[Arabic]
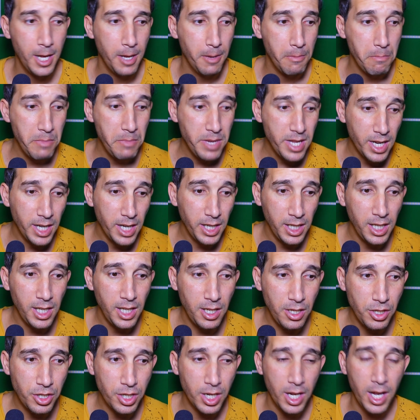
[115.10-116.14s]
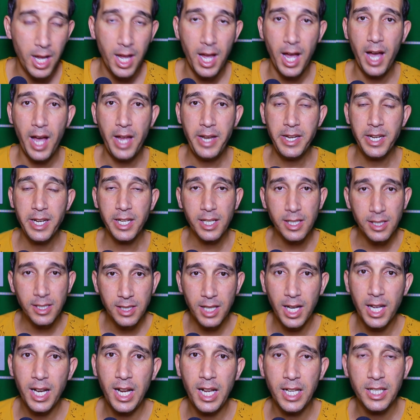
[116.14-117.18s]
ما يعنيش انك
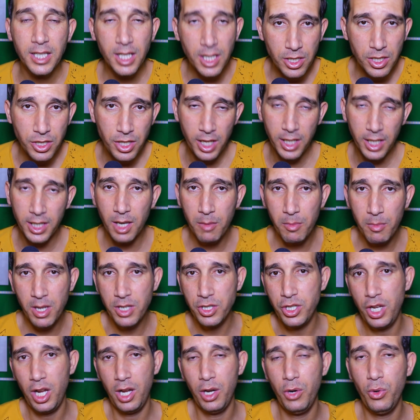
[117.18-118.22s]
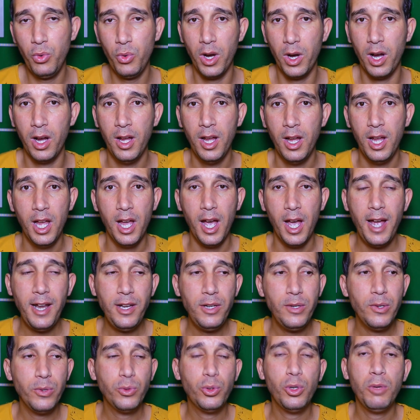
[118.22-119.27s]
انت راح تنجح كما نجح هو
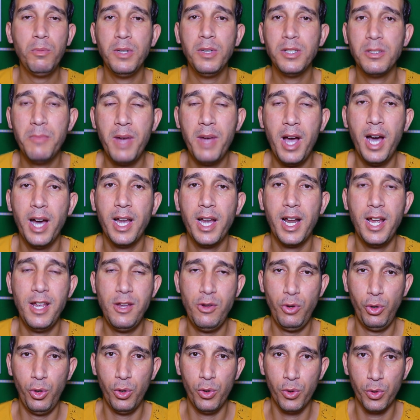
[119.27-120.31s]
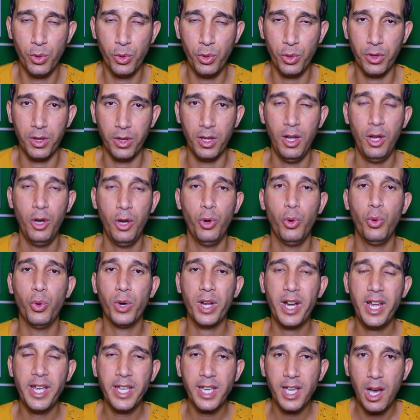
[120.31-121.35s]
اليوتيوب يا جماعه راهي حظوظ
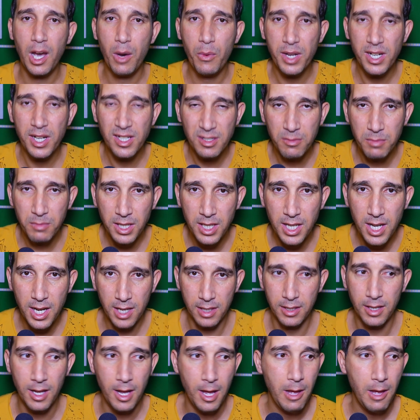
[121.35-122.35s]
وراهي خوارزميات